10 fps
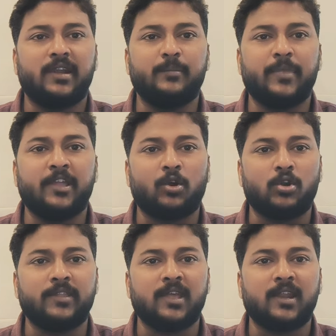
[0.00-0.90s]
డెబ్బై
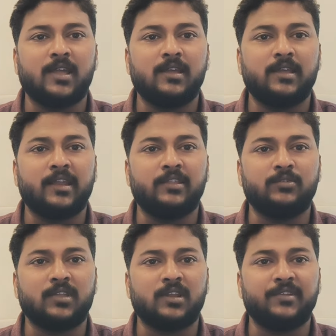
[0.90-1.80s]
రెండు దినార్ల ఎనిమిది
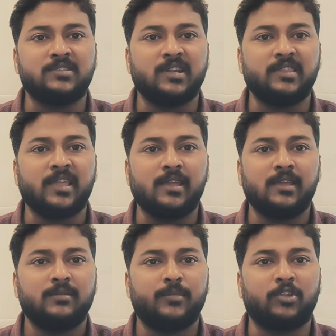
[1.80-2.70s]
వందల ఫిల్స్లు అయితే
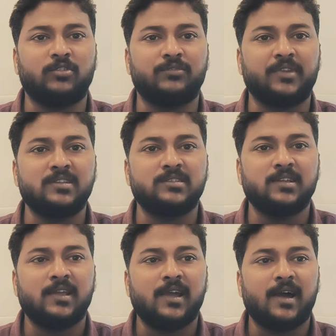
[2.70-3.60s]
పడుతుంది ఫ్రెండ్స్
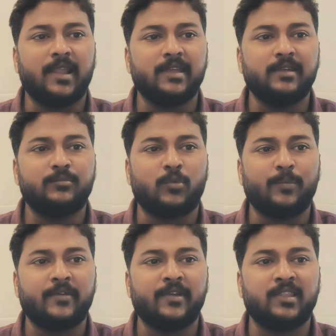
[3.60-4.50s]
అలాగే
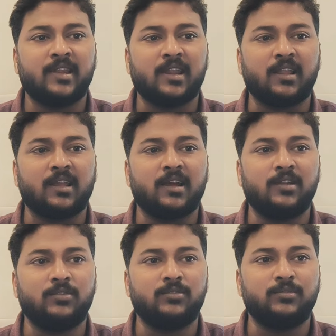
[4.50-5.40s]
ముప్పై వేల దినార్లకు
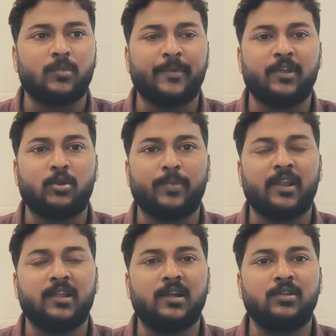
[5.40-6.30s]
గాను ముప్పై వేల
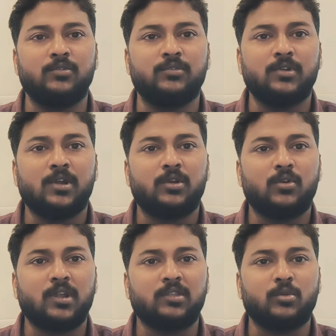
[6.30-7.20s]
రూపాయలకు గాను
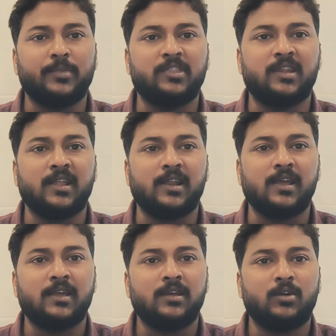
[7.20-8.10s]
నూట తొమ్మిది దినార్ల
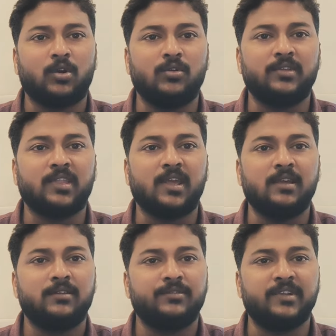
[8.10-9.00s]
రెండు వందల
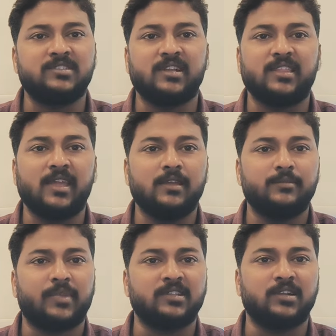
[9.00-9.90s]
పిలుసులు అయితే
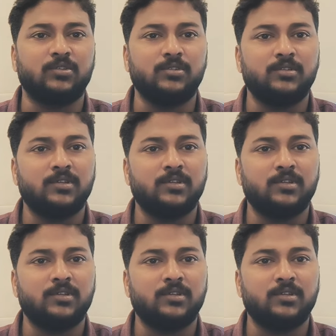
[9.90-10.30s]
ప్రజెంట్